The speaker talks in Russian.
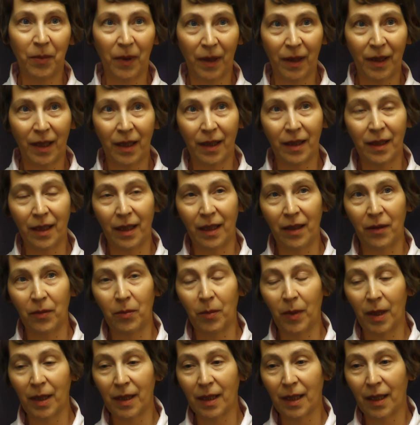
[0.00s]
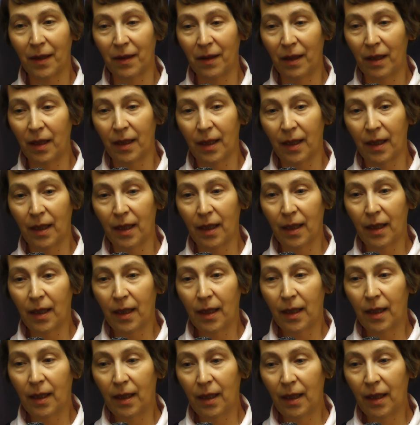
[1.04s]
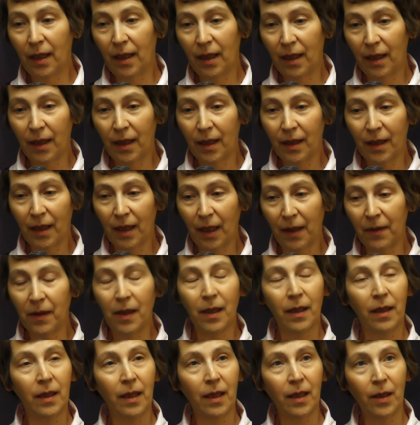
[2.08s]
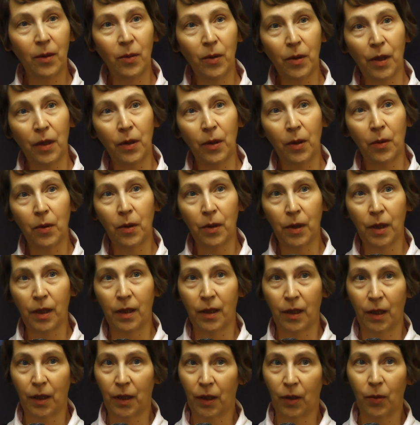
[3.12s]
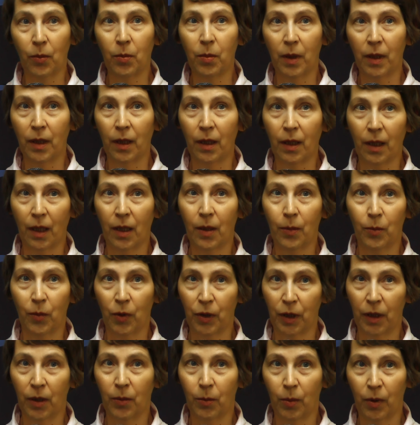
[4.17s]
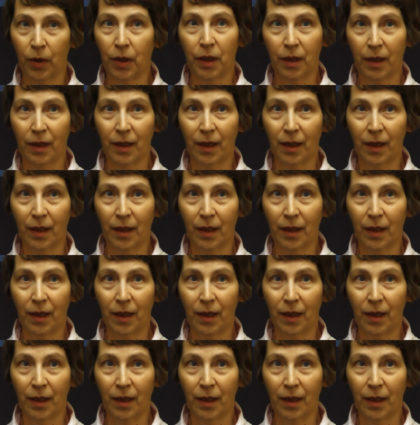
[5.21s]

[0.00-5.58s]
проходили в Москве, и, наверное, очень хочется, чтобы они как можно больше